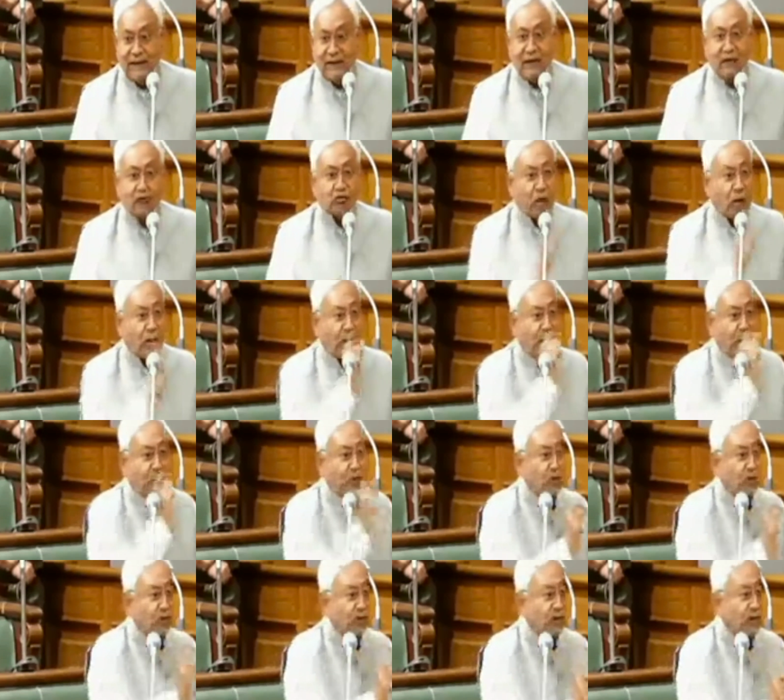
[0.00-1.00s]
तो हम
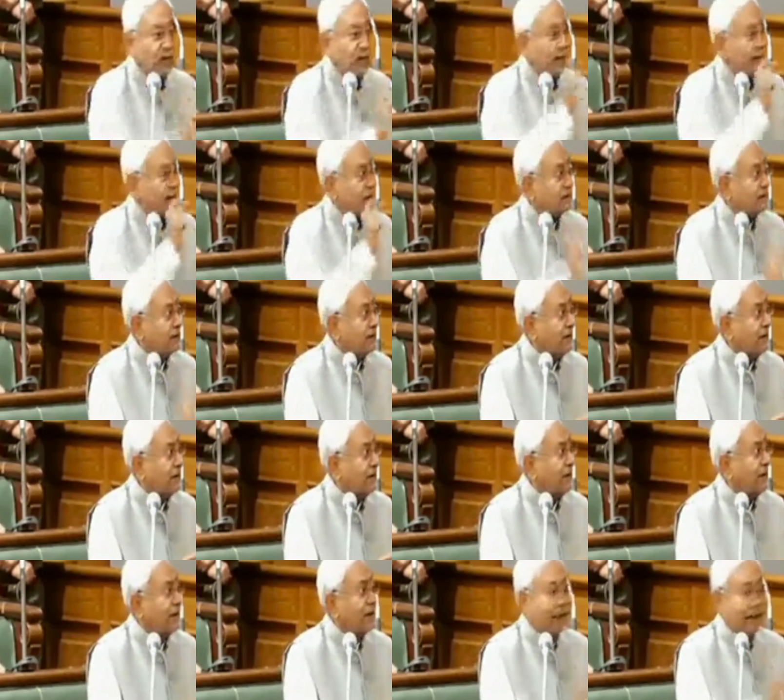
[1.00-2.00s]
आपको इतना करते हैं
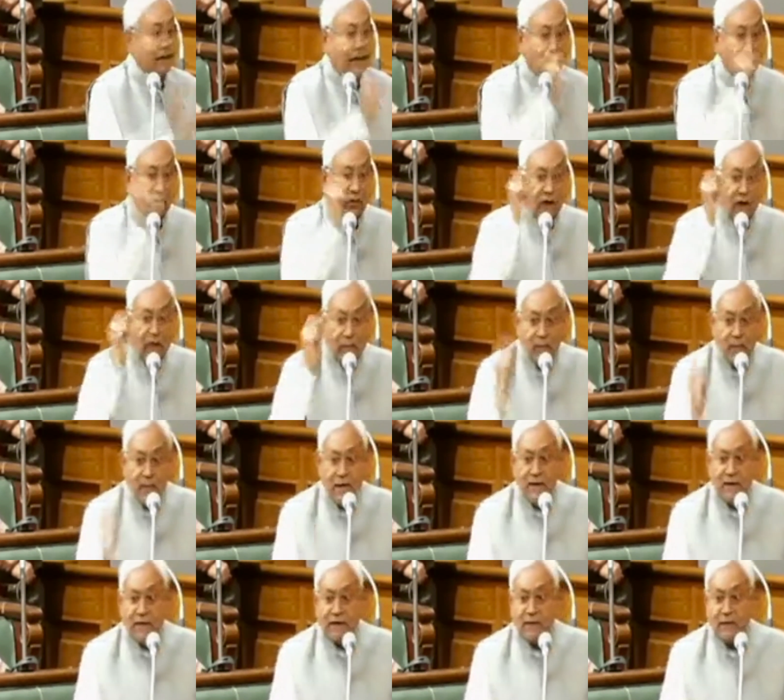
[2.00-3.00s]
कि हम
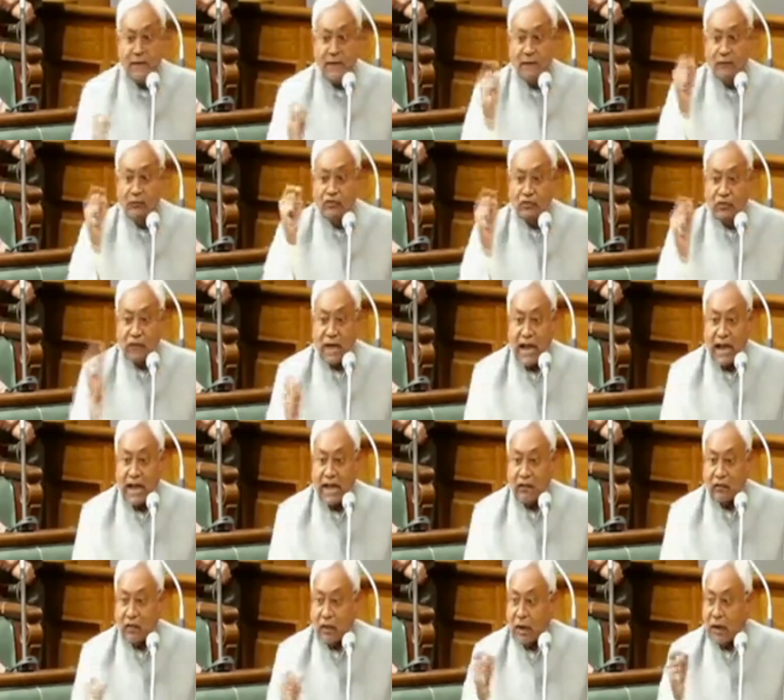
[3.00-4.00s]
गवर्नमेंट में उस राय
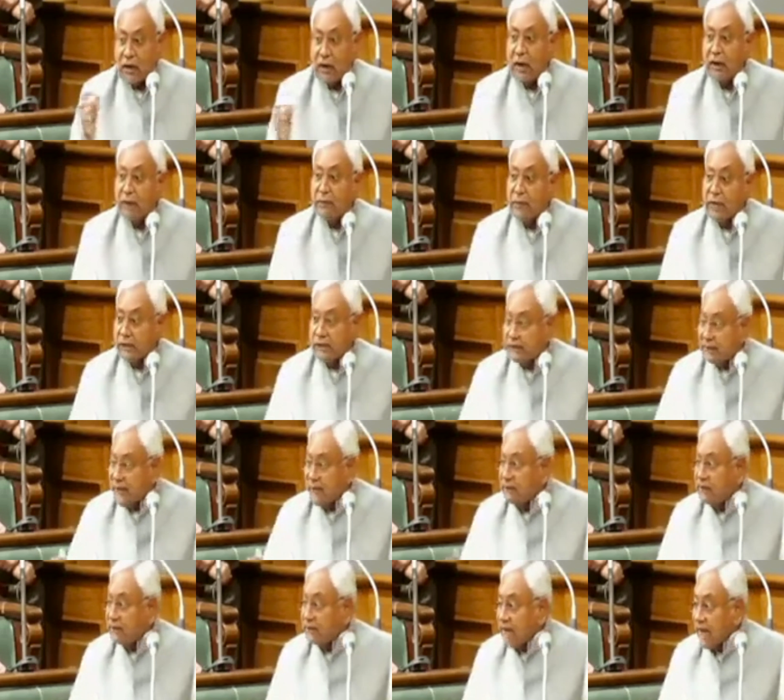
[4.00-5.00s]
को फिर से
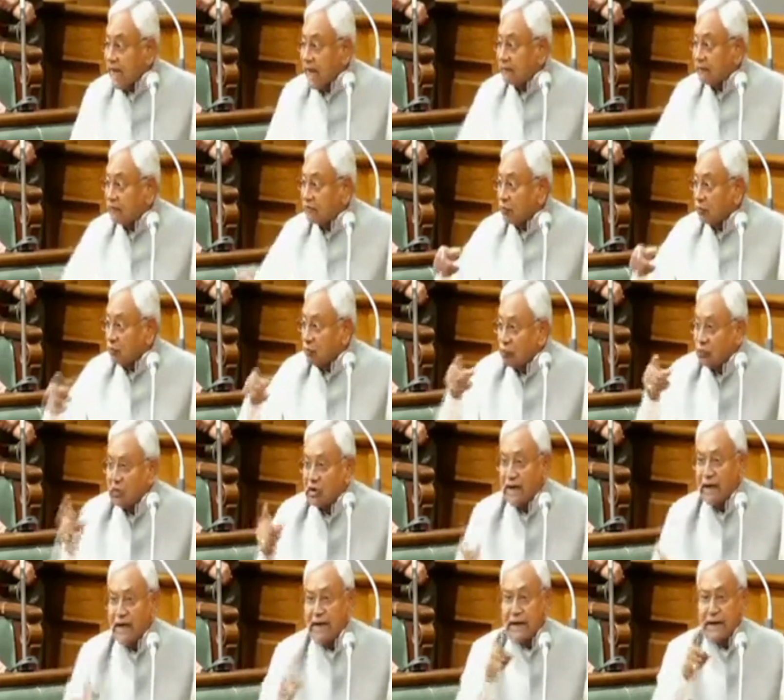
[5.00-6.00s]
विचार जरूर
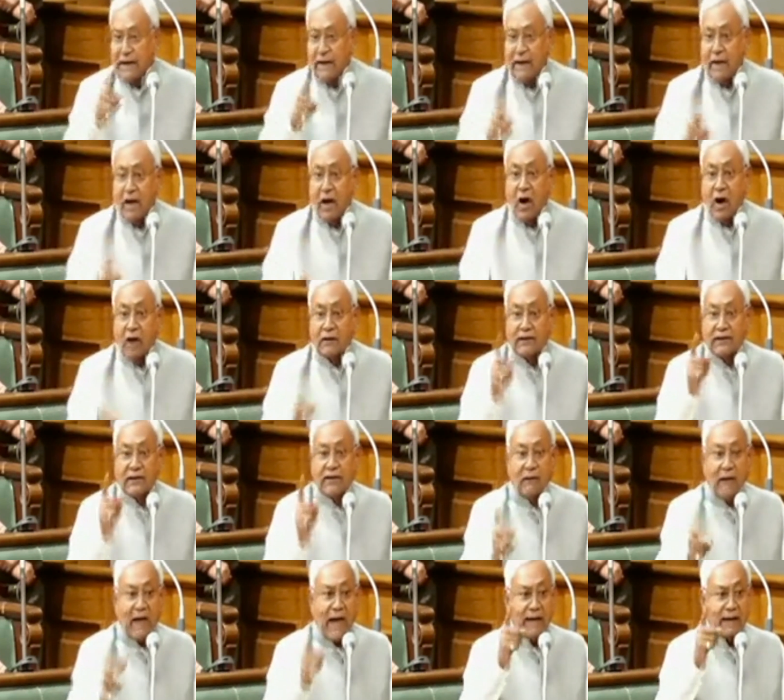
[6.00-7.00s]
करेंगे और
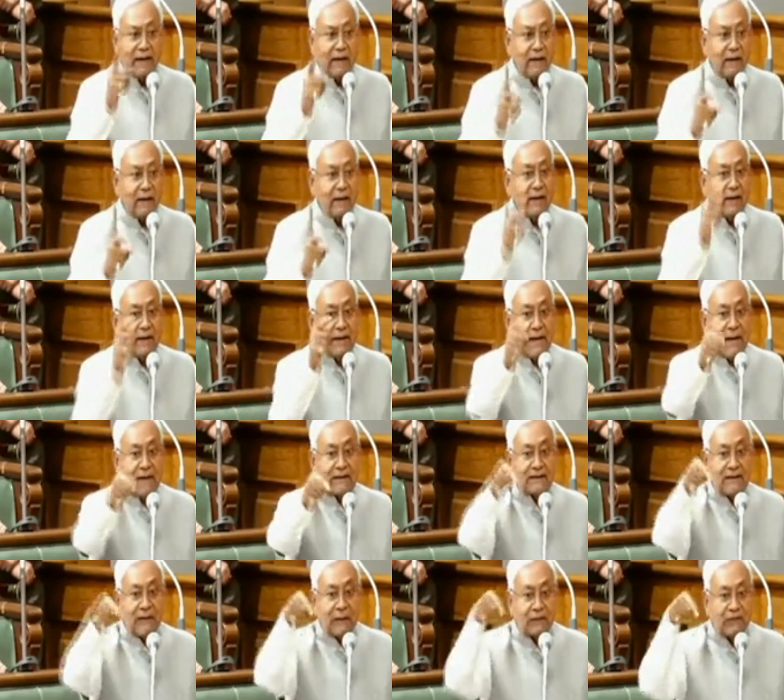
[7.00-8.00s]
दिखवाएंगे कि एक
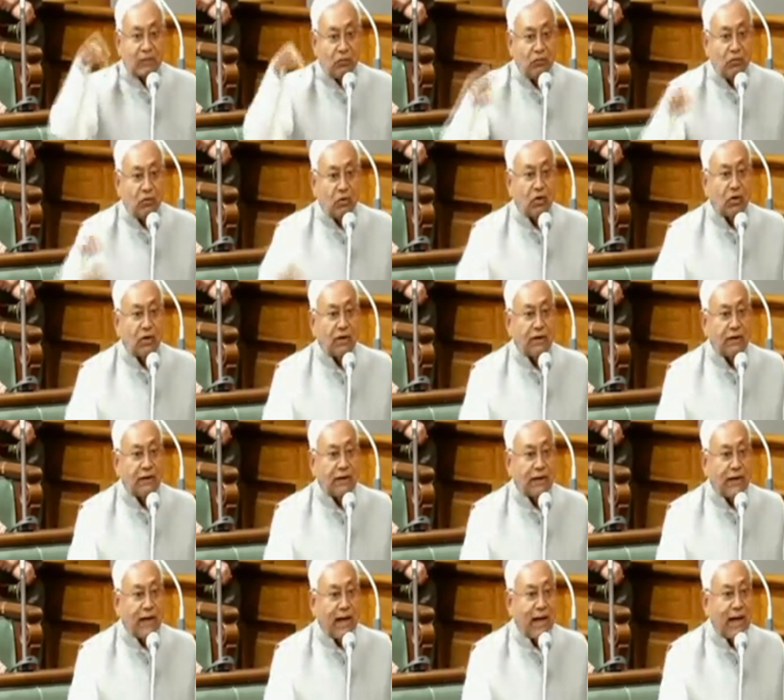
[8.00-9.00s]
तरफ से उन लोगों ने ये
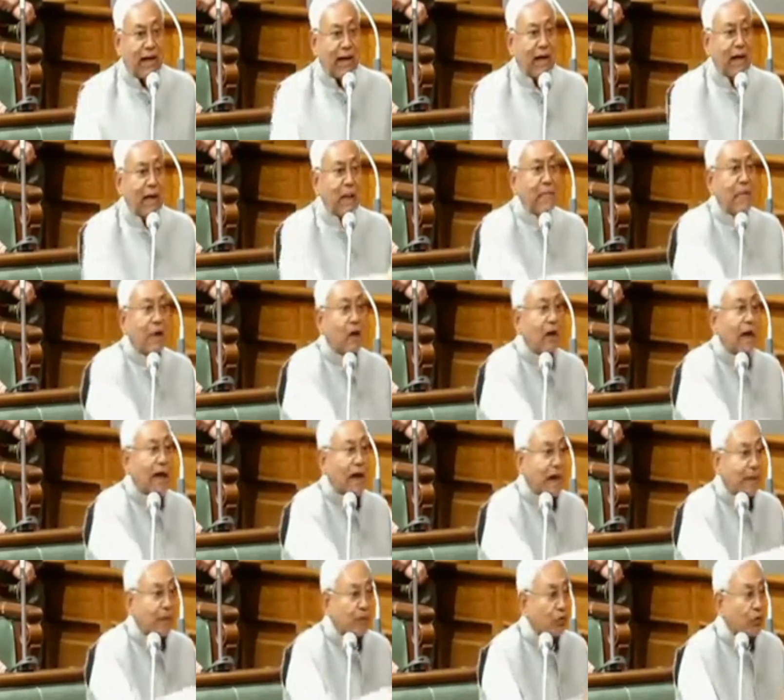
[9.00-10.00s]
कहा और
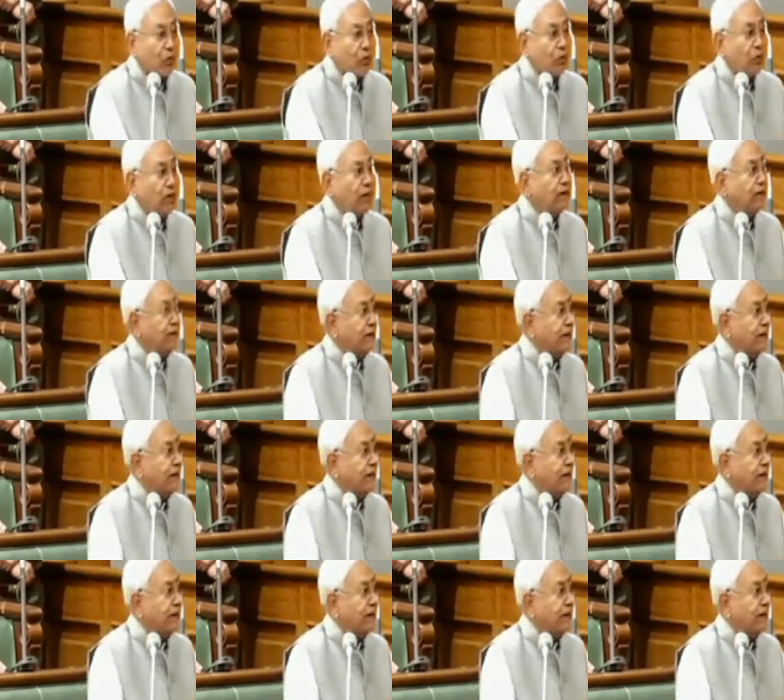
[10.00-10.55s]
आप लोगों ने ये